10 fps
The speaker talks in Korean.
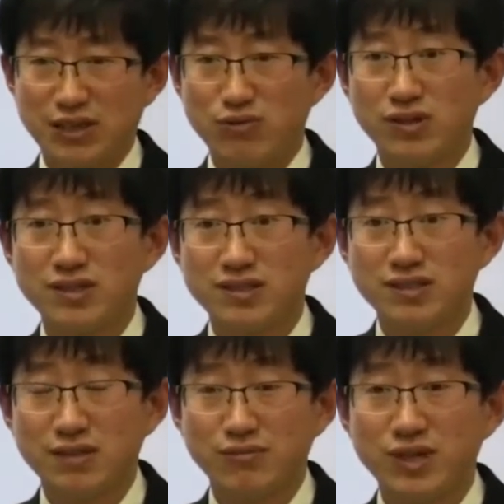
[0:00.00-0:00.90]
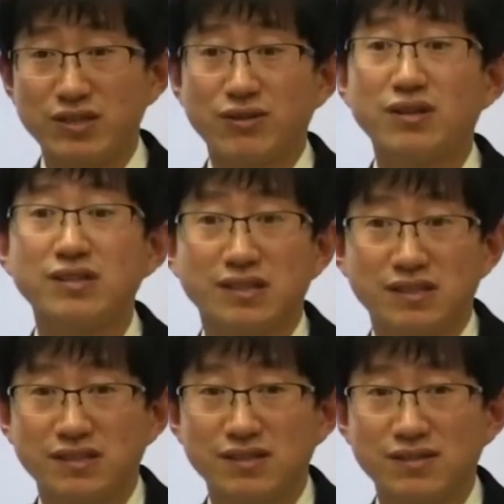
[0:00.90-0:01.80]
자동화 시스템과 연결이
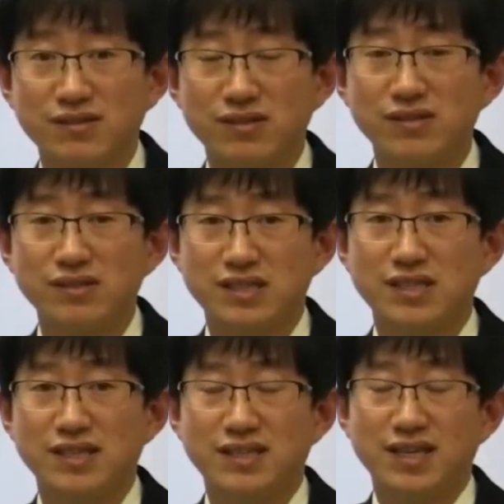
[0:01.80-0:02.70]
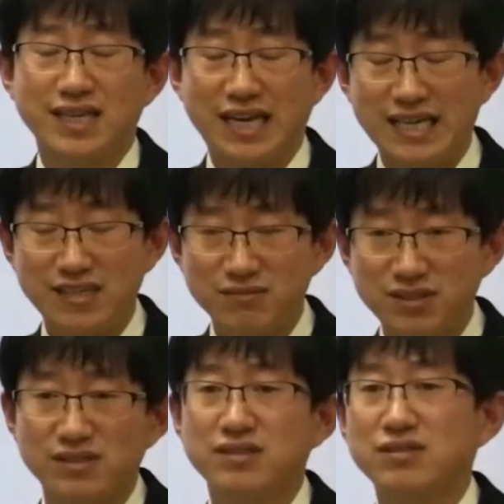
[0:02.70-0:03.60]
되는 거를 이제 i m
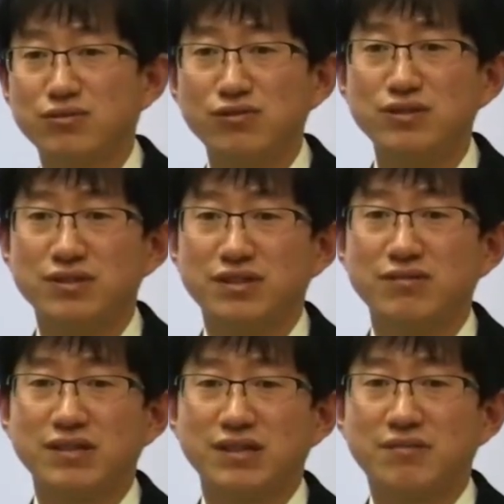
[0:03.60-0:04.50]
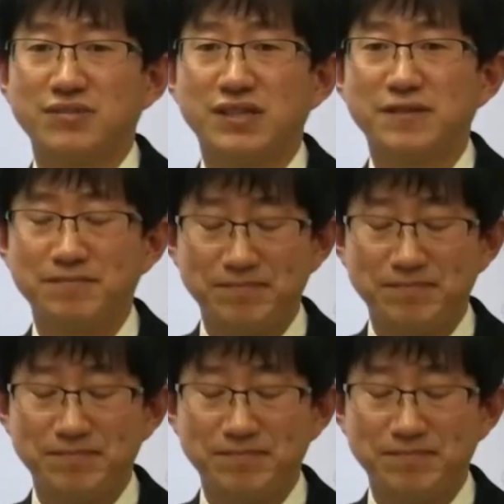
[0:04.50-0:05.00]
c c 솔루션이라고 얘기를 합니다.